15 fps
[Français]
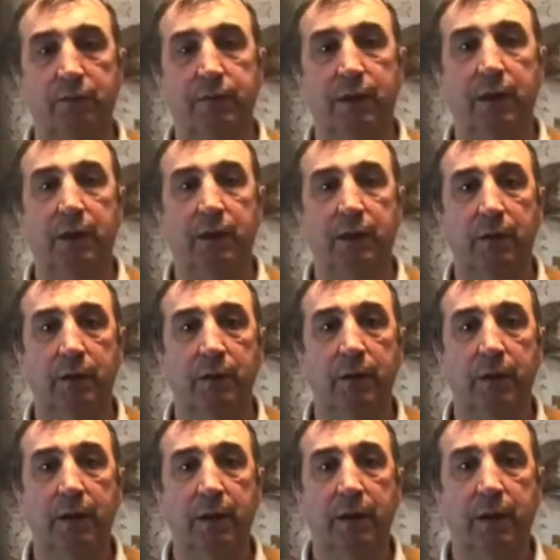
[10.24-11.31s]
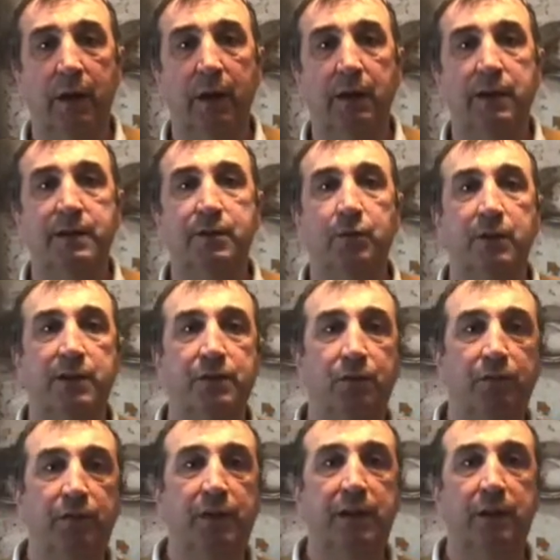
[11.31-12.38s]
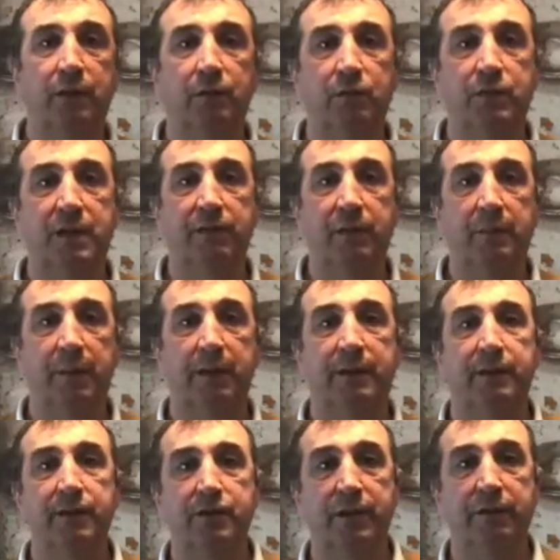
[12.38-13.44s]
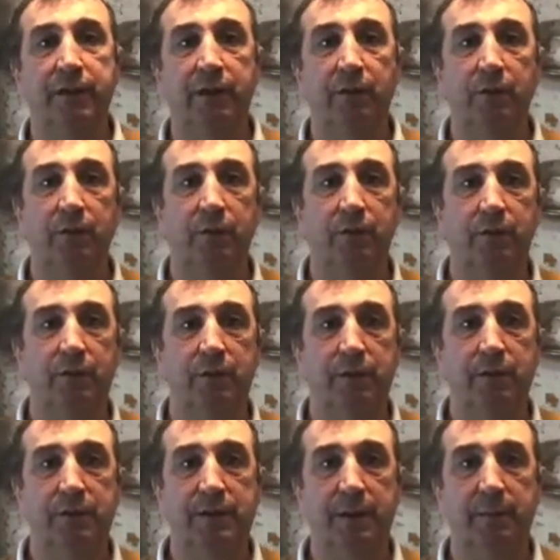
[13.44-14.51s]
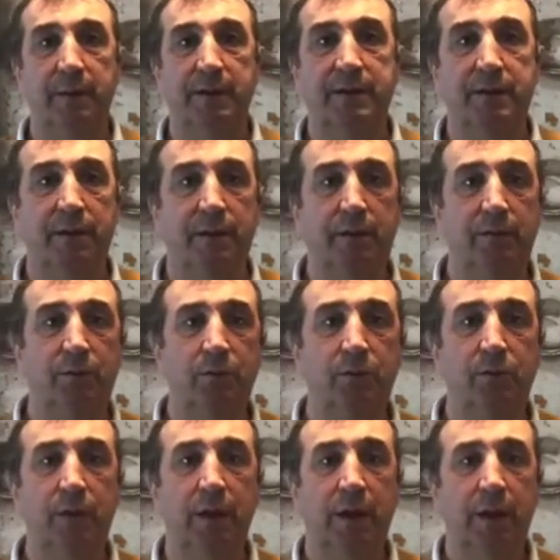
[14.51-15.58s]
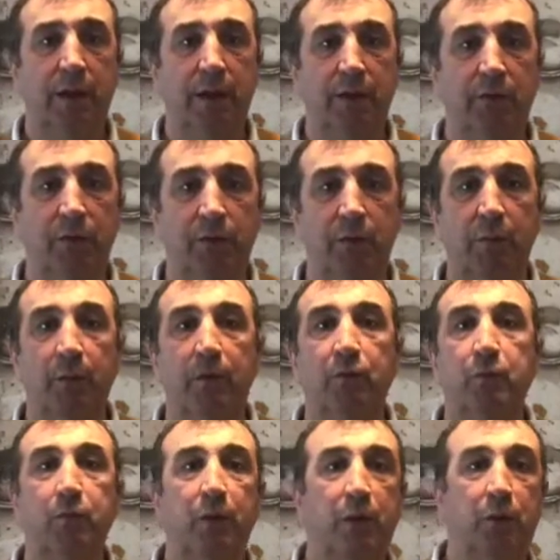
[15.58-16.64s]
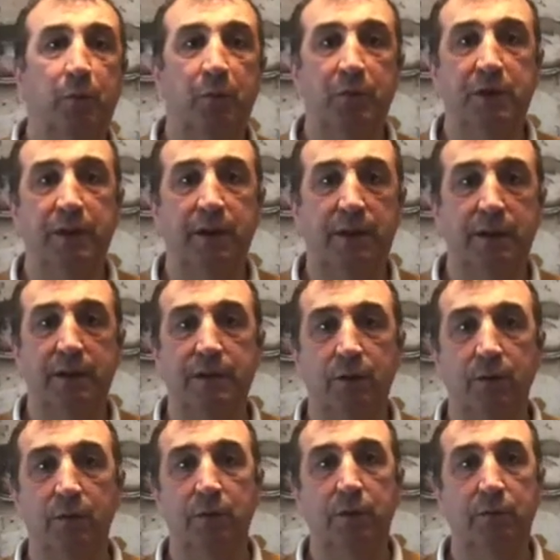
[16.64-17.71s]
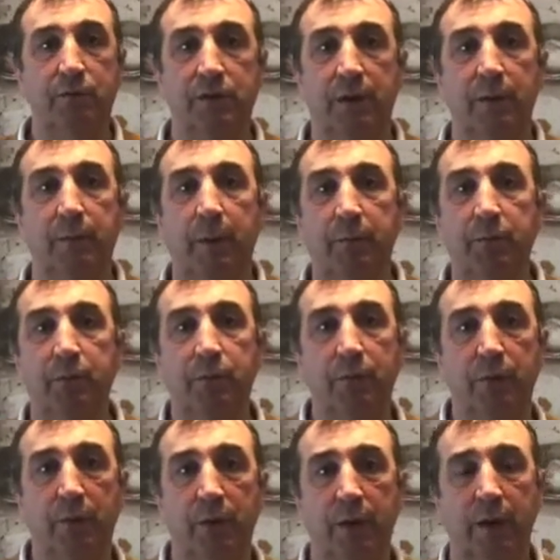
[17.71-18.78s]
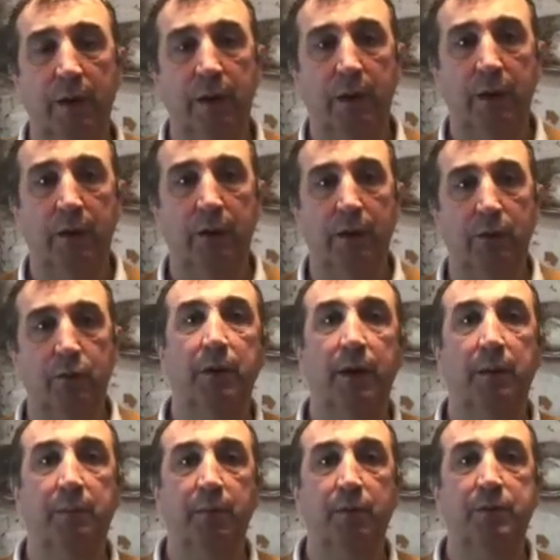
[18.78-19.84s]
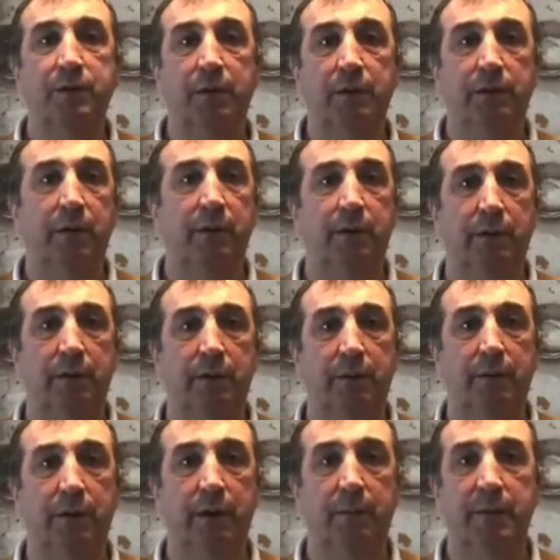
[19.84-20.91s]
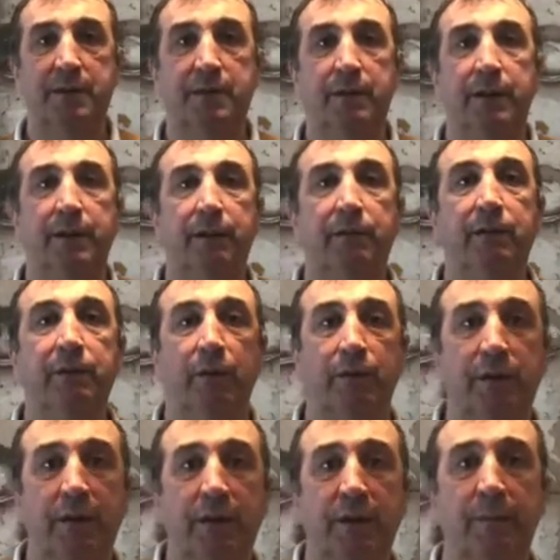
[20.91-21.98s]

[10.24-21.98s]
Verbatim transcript: va euh, aller sur les souvenirs que vous avez partagés avec euh, cette personne ou éventuellement vous pourrez lui poser des questions que vous n'avez pas pu euh, ou de réponses quand les personnes étaient vivantes.